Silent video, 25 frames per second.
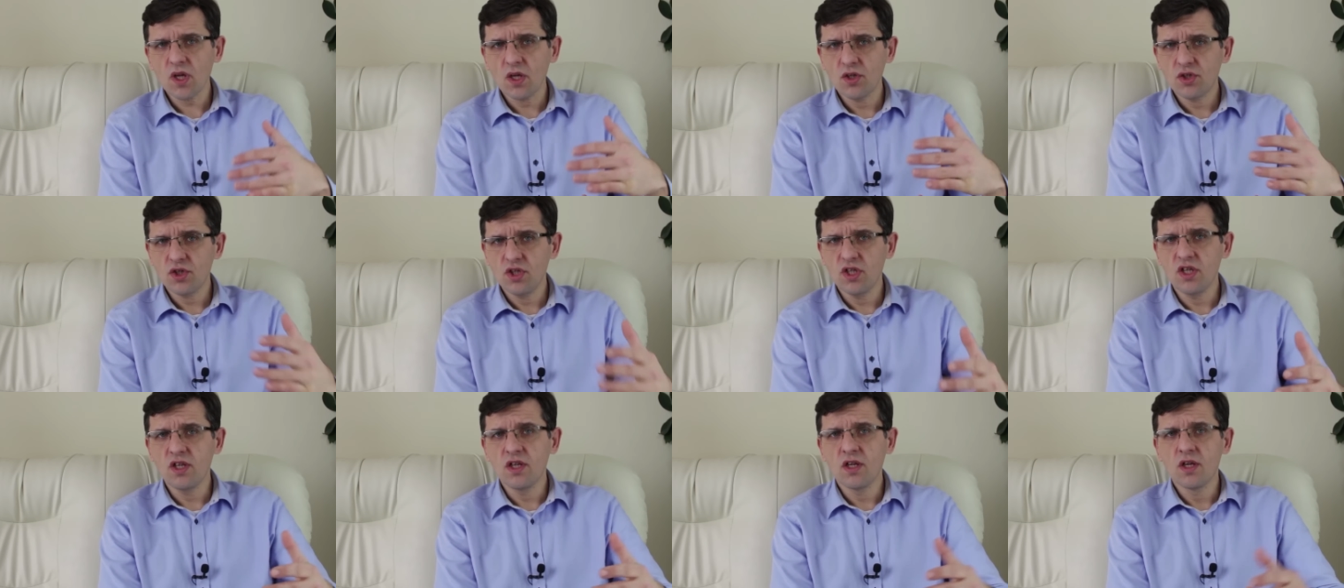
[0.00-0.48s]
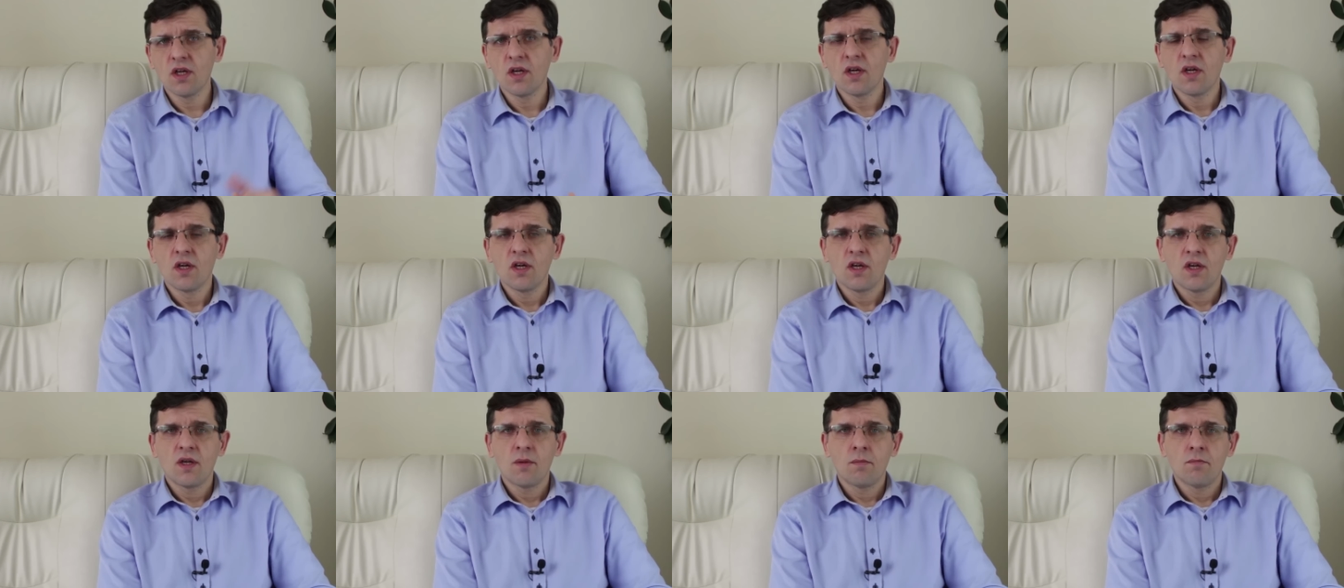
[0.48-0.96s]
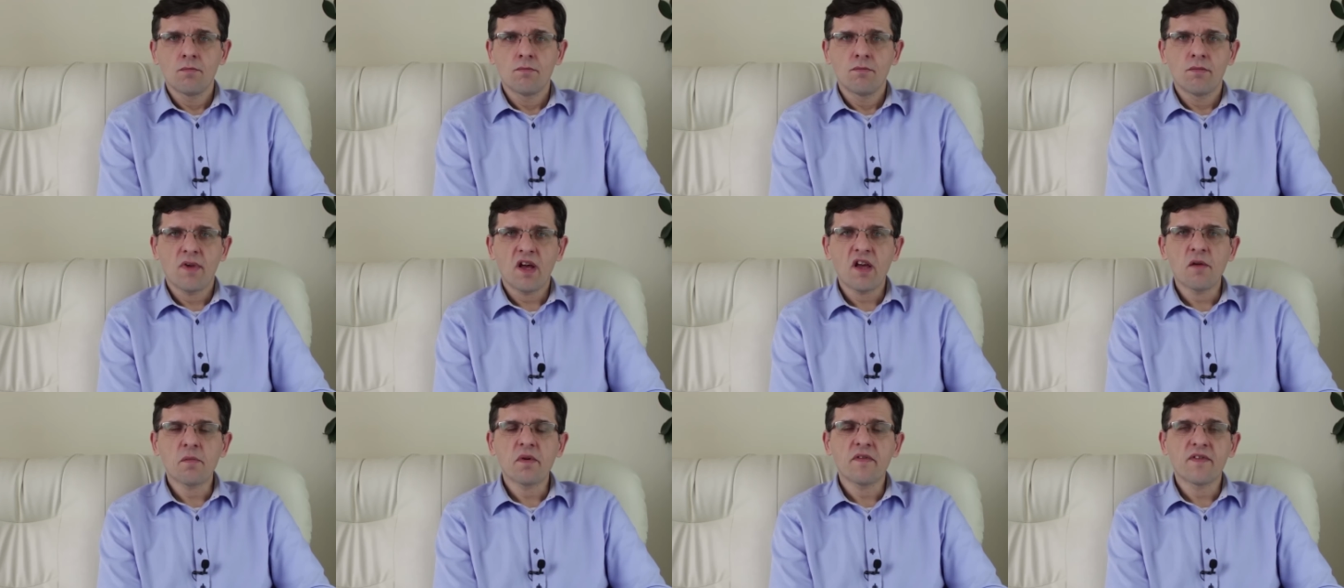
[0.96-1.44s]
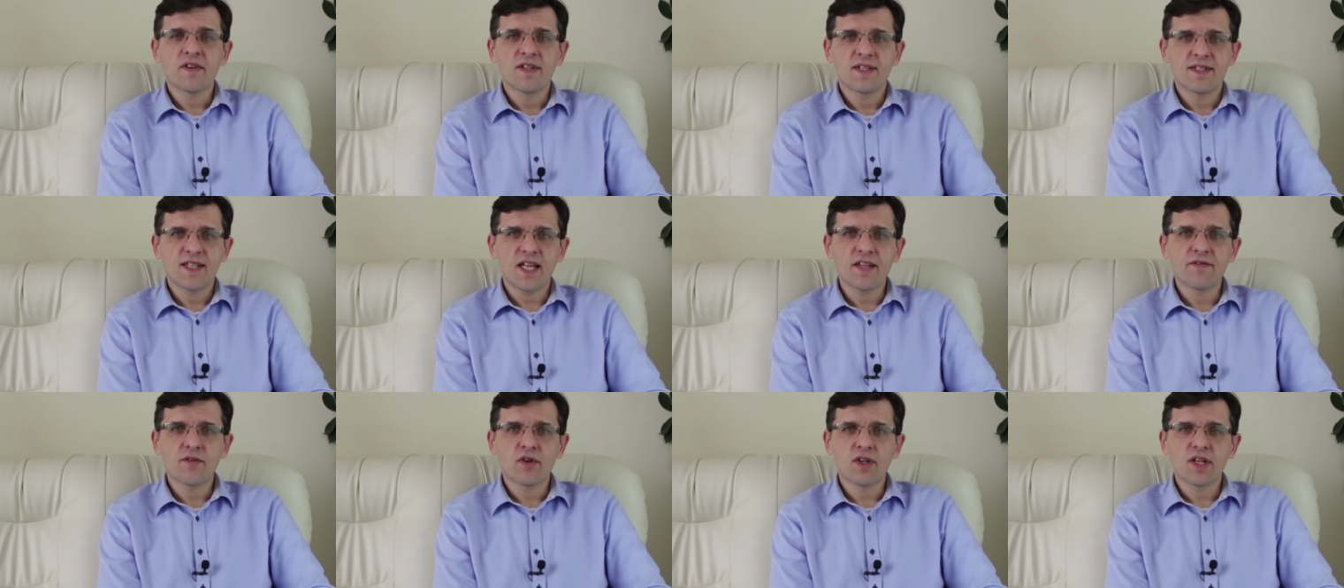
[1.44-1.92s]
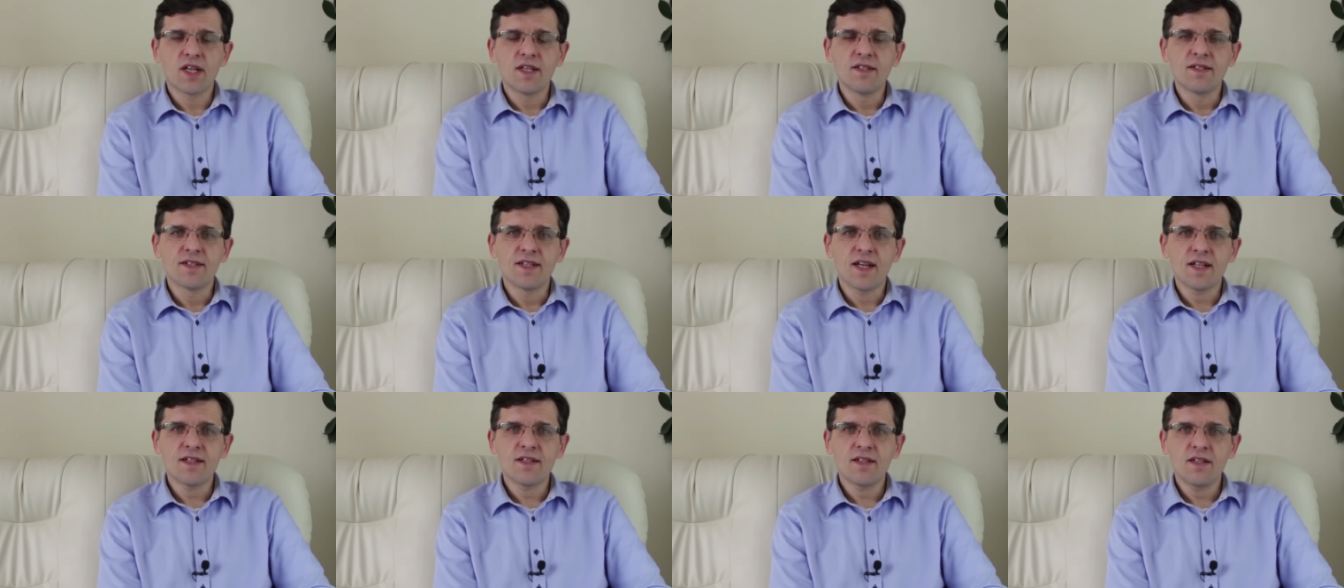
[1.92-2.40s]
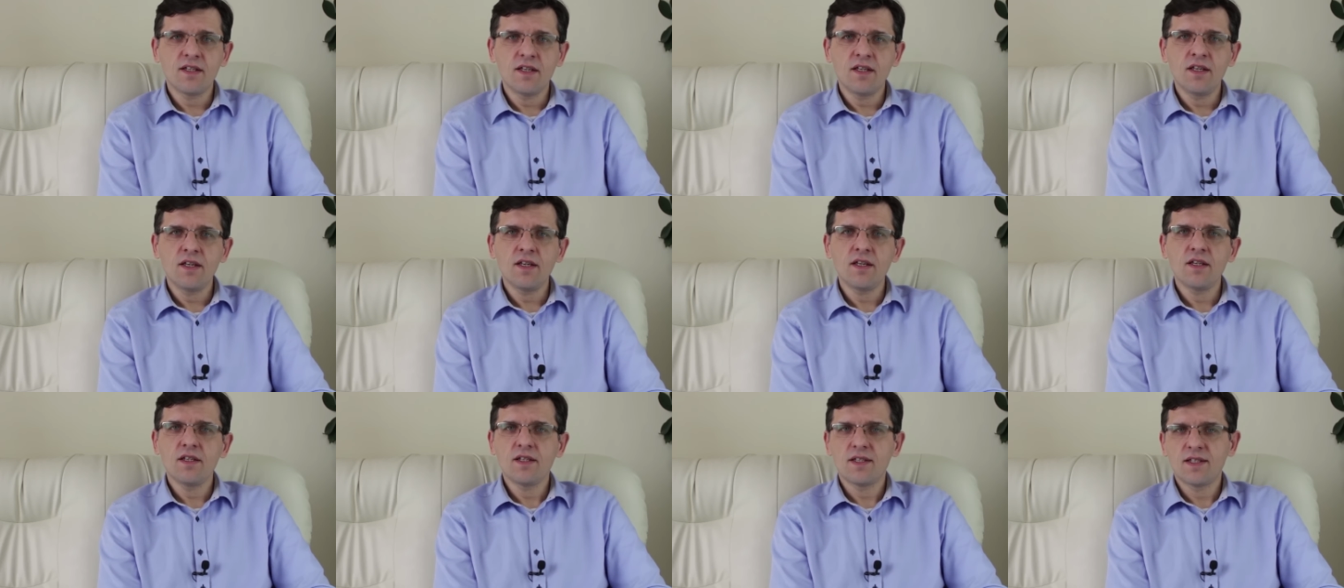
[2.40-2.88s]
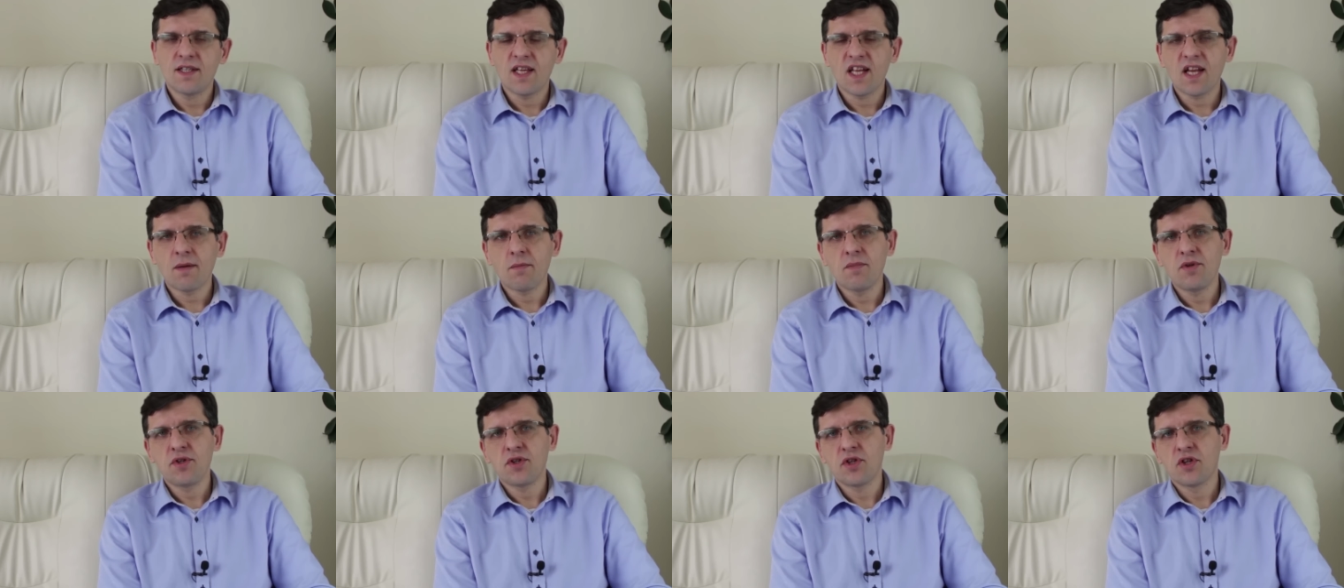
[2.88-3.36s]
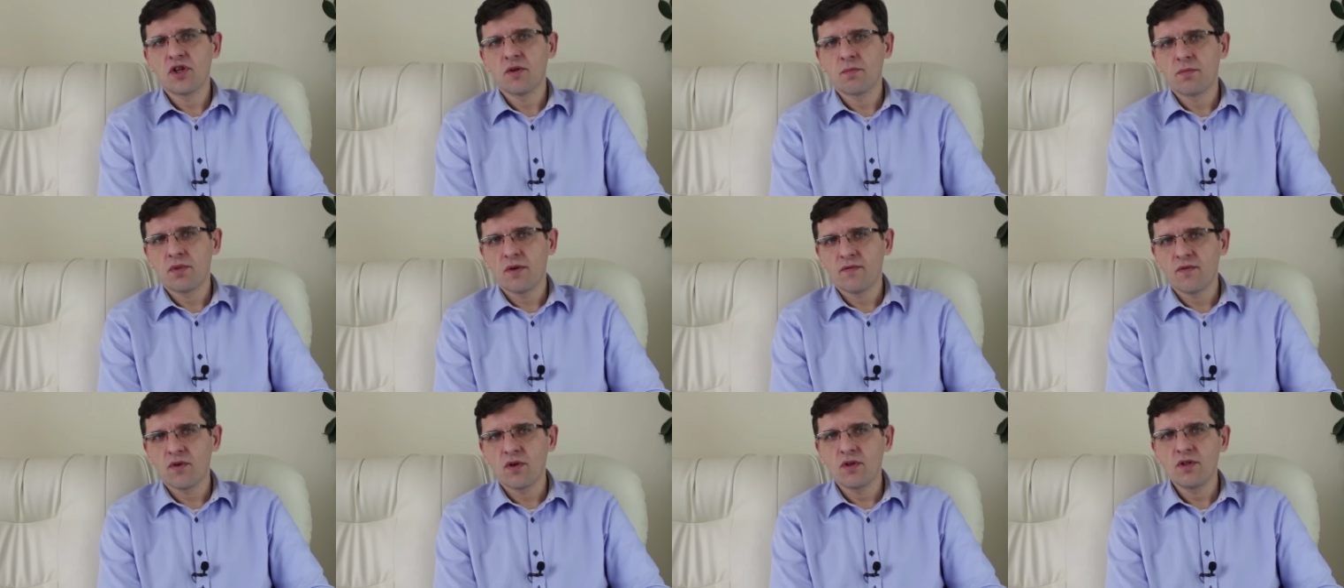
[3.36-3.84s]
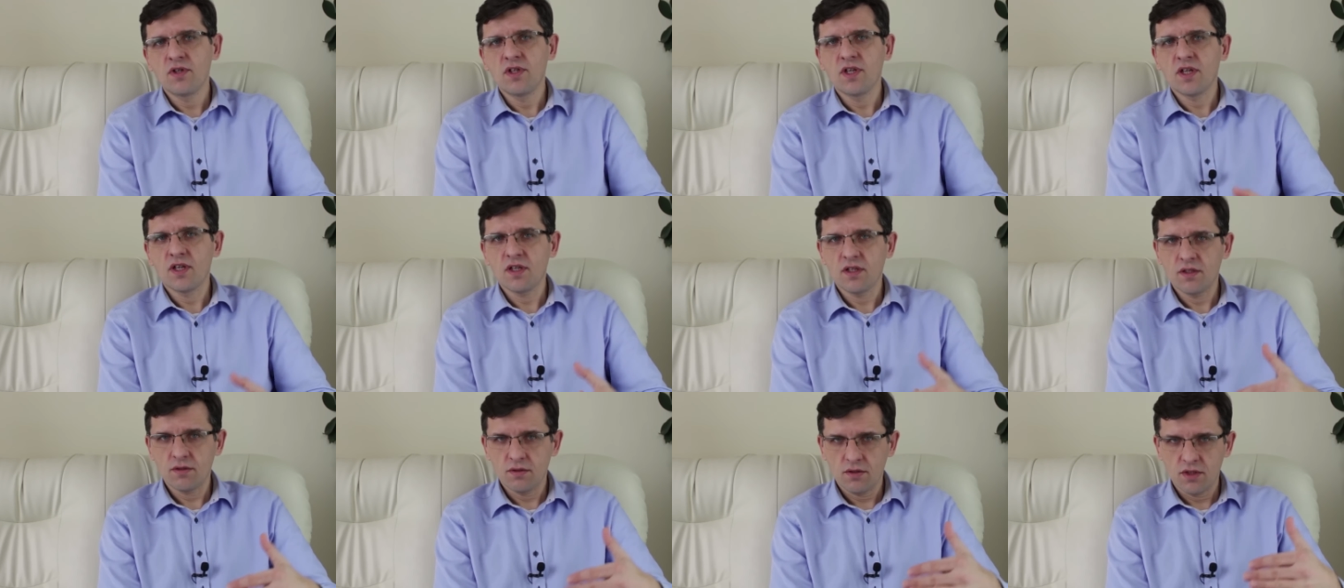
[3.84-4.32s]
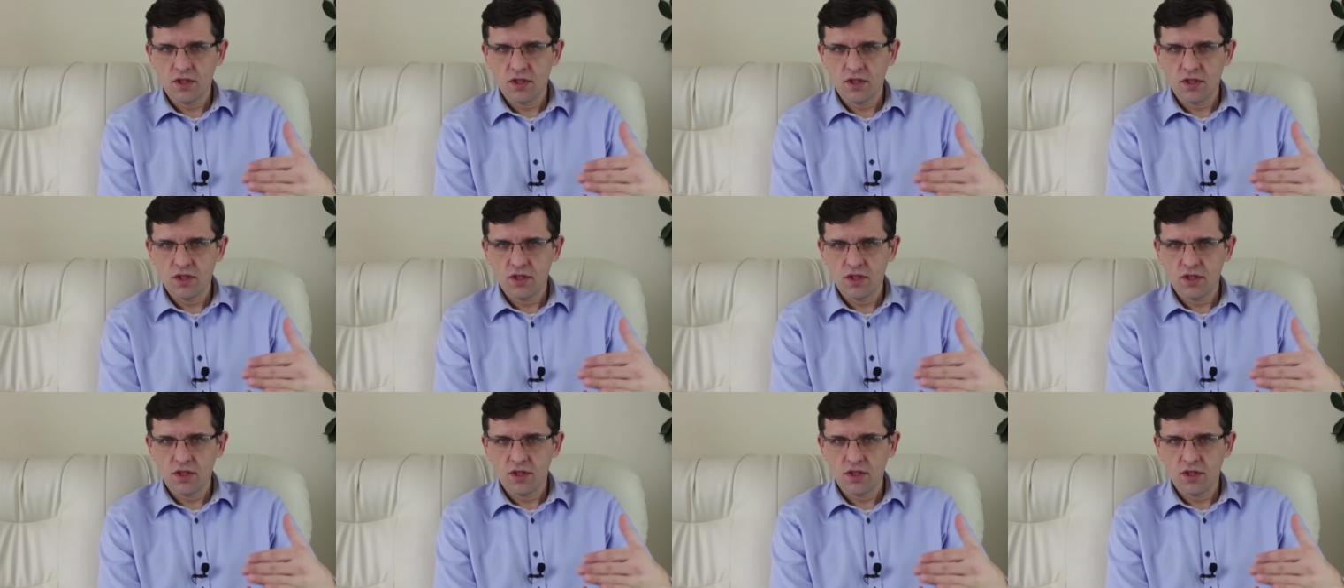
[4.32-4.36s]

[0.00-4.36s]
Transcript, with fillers: Czyli mamy pewien stan w organizacji i staramy się go powolnie,